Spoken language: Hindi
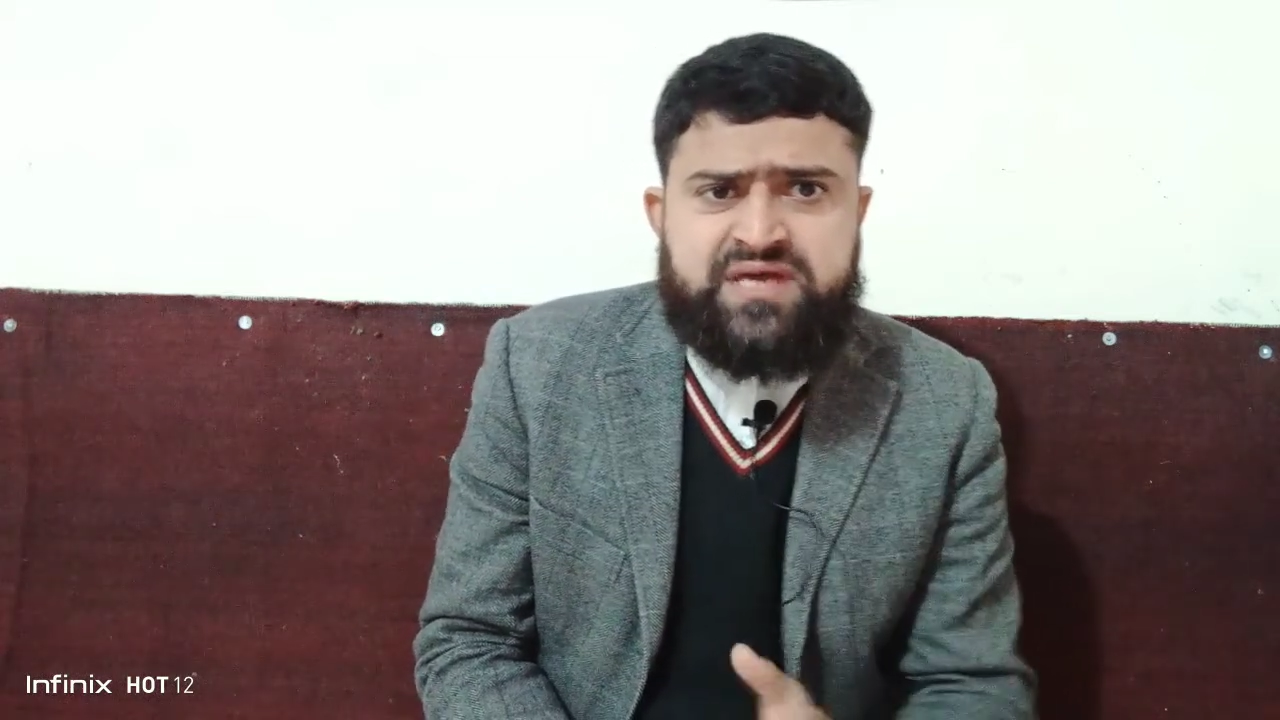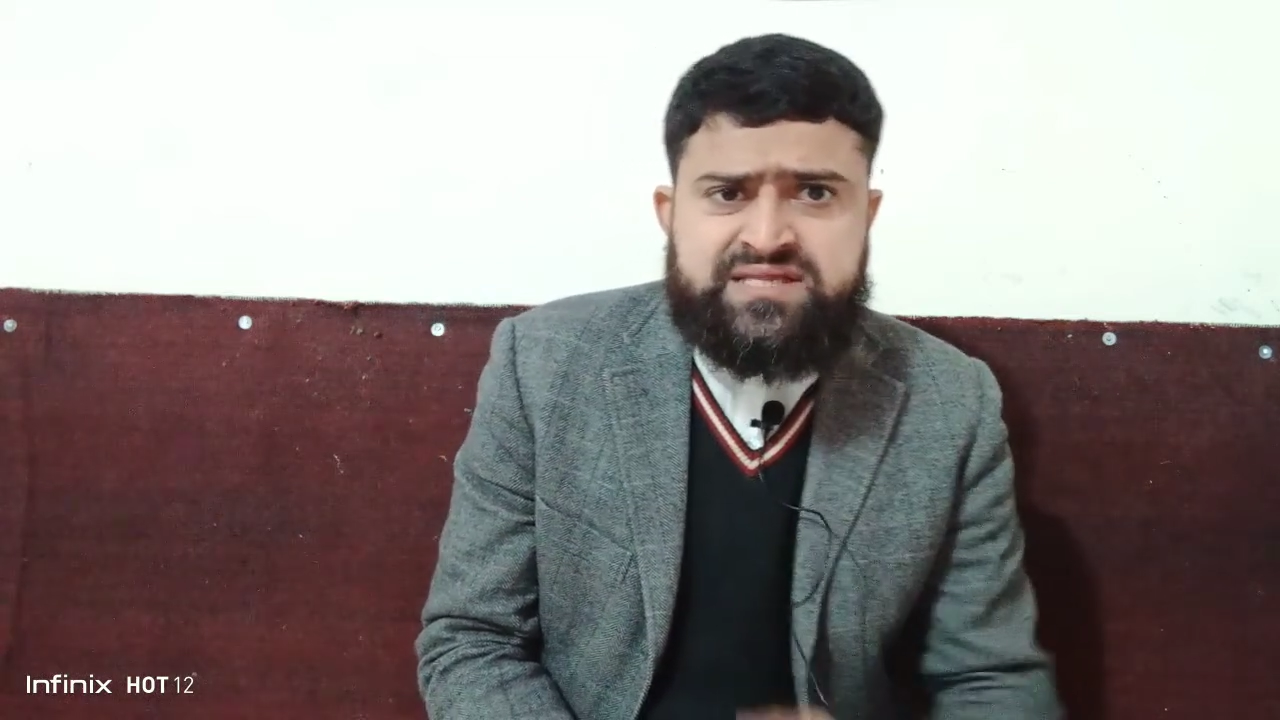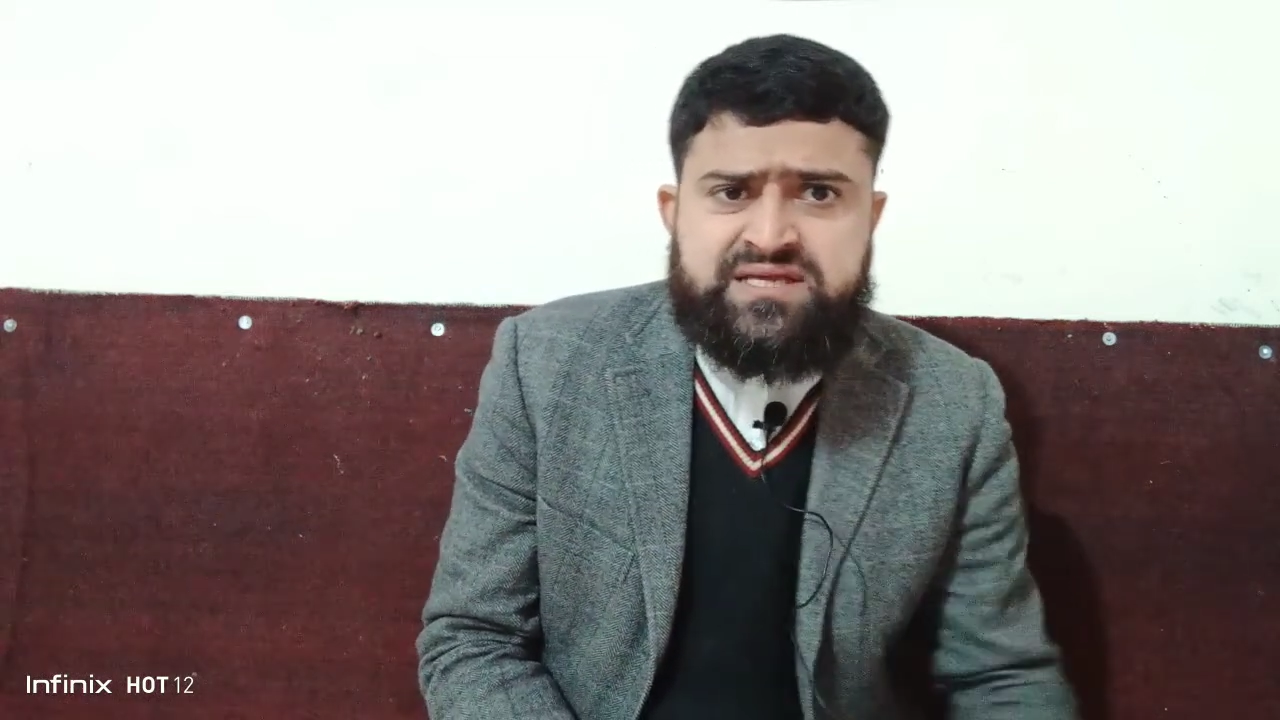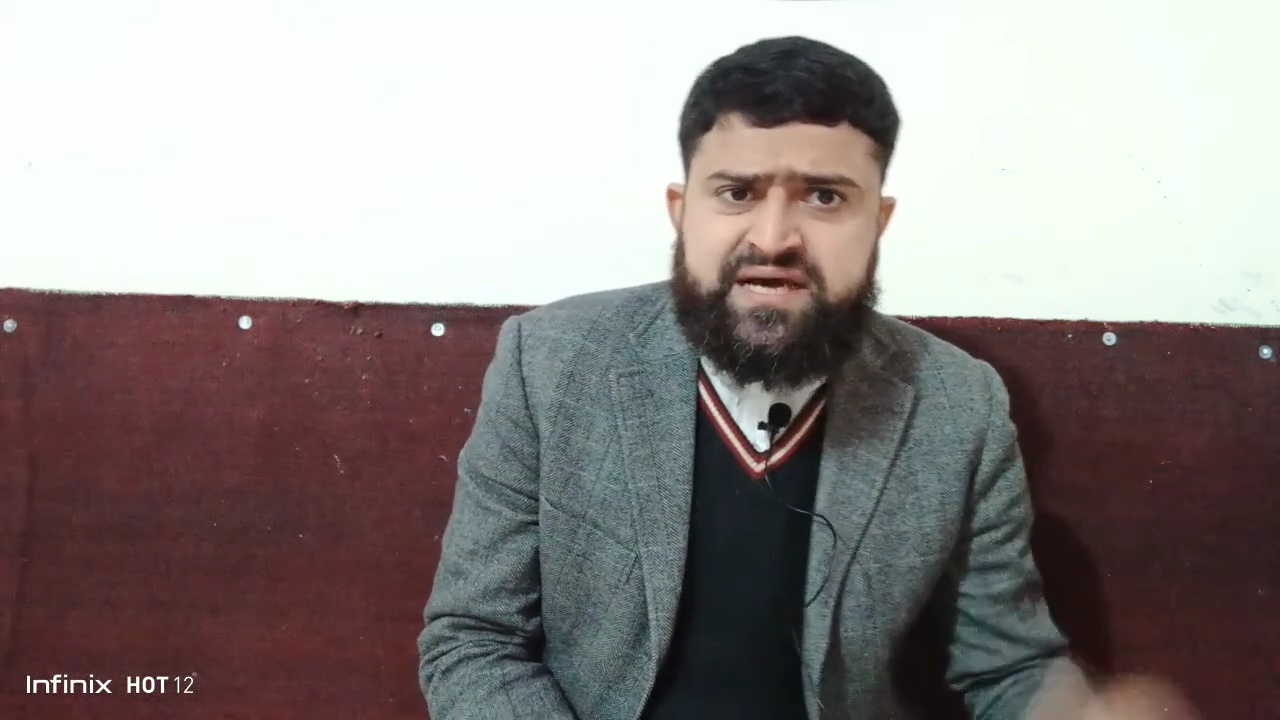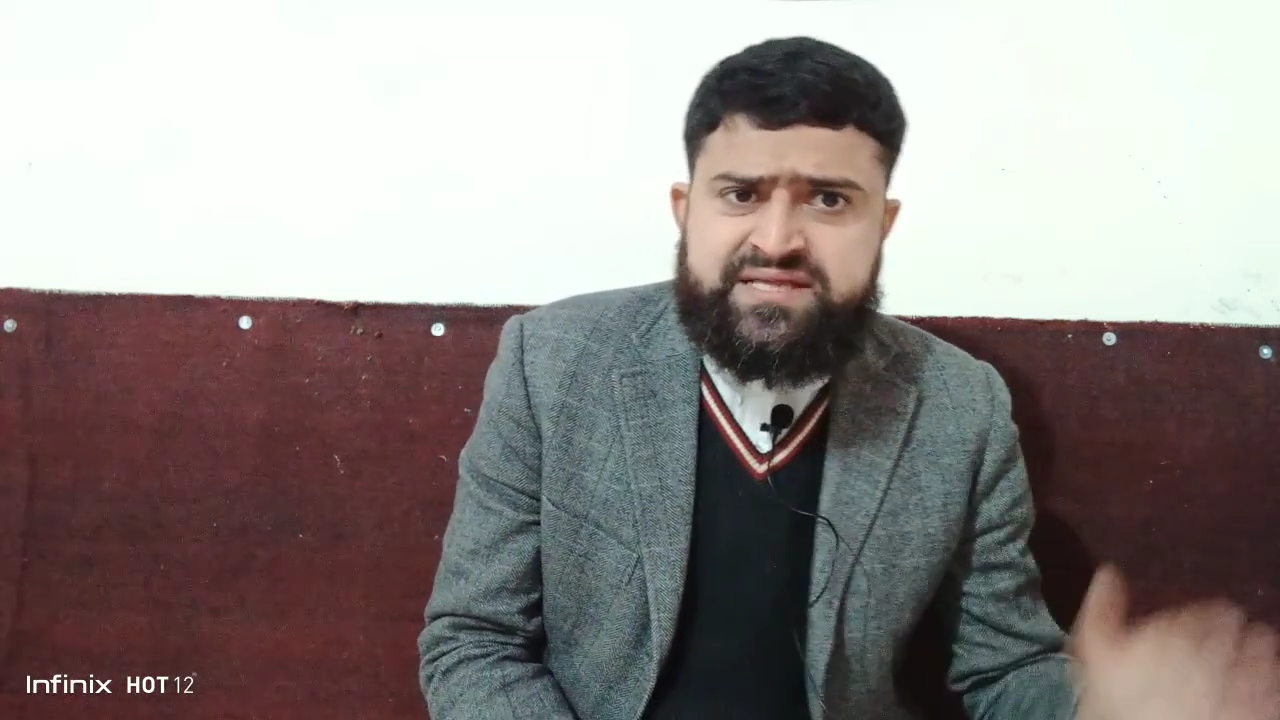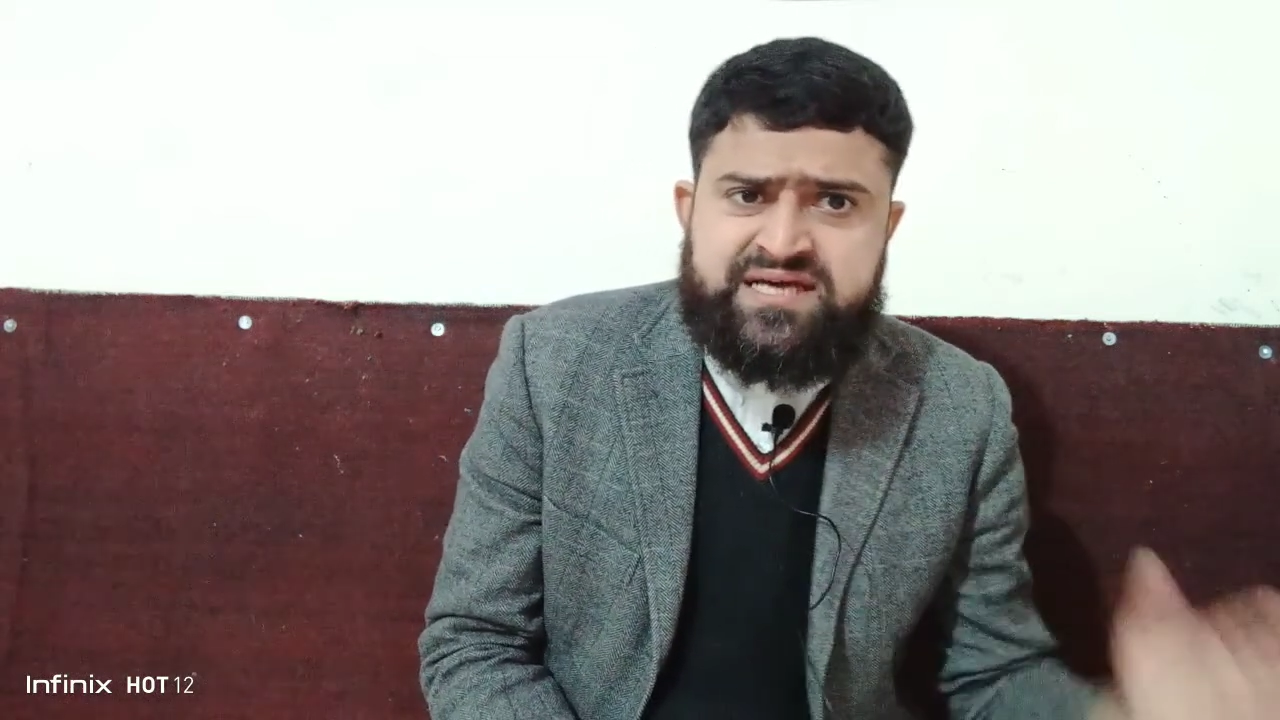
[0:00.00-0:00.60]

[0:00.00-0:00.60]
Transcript: क्या कायद